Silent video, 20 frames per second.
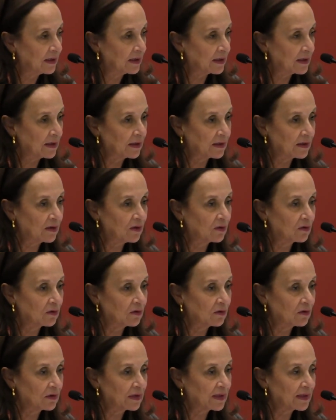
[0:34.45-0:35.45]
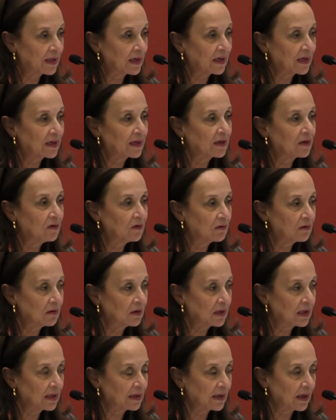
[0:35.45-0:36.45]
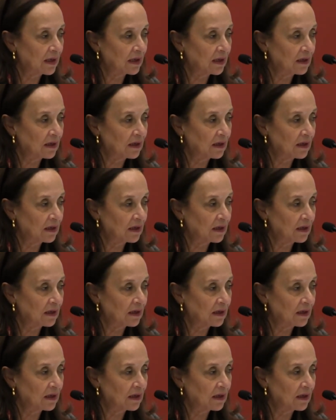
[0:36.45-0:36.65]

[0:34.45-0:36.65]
sección o esta región que se